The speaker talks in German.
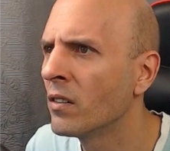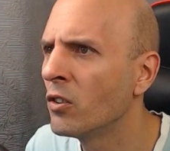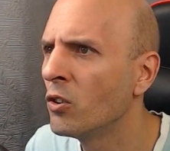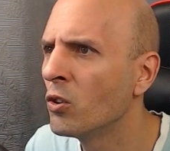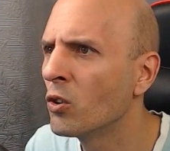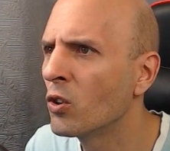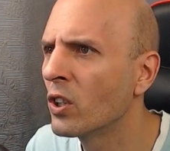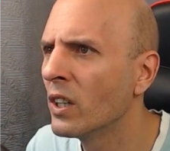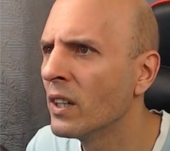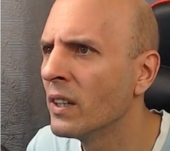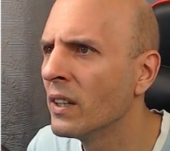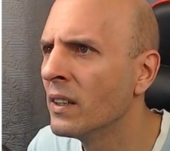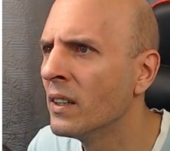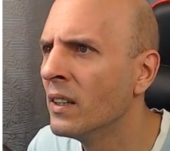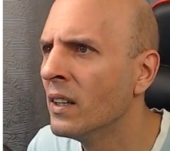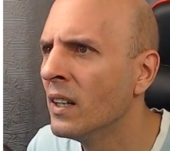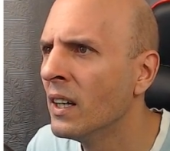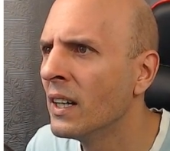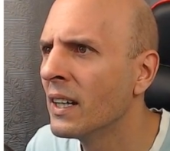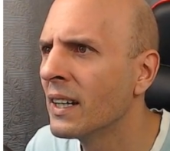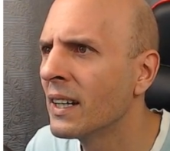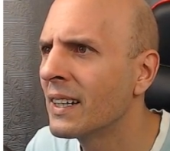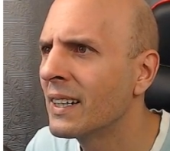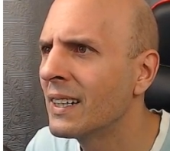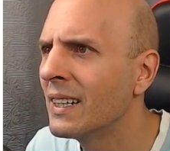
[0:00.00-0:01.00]
You can
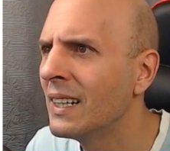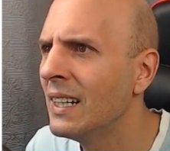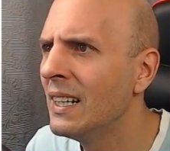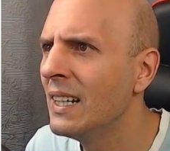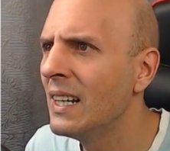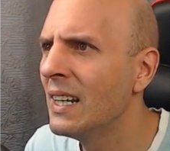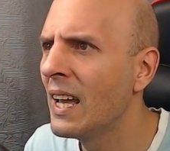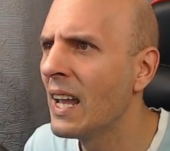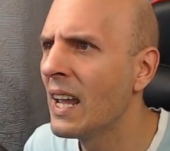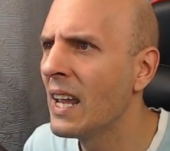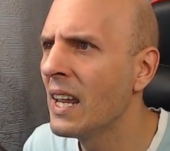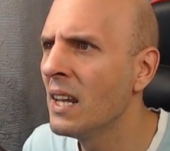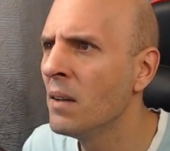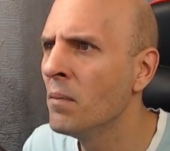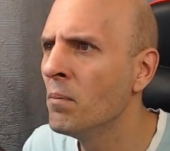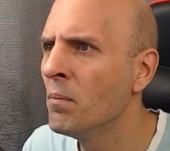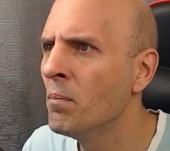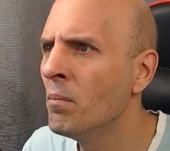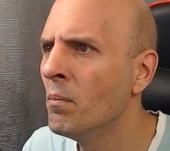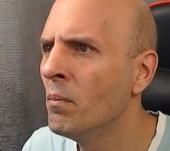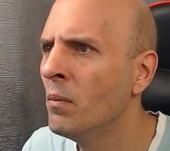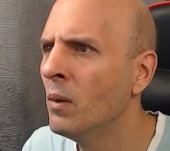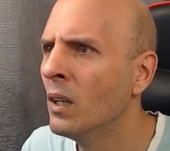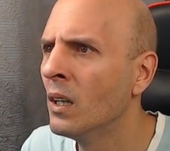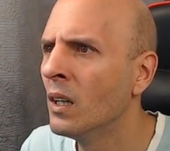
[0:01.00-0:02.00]

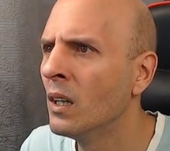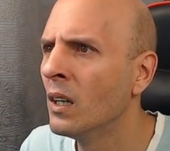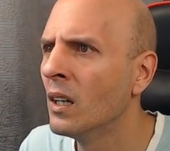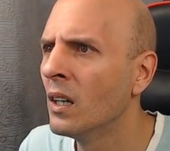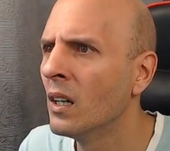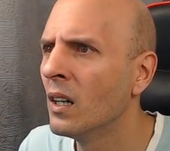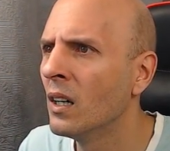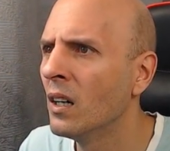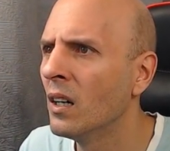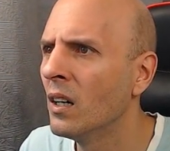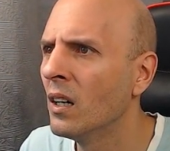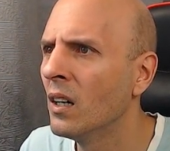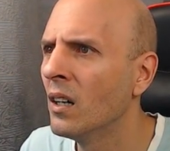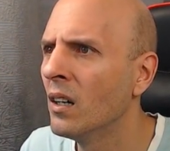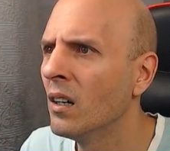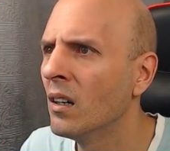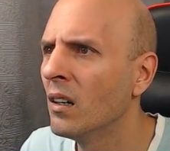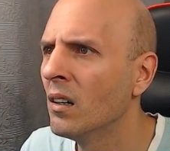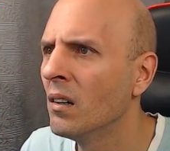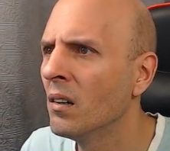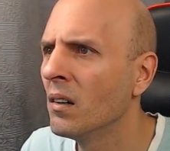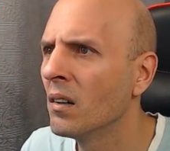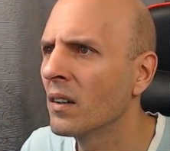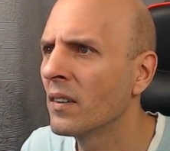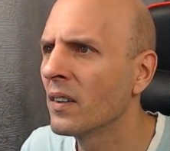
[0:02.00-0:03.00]
claim uh,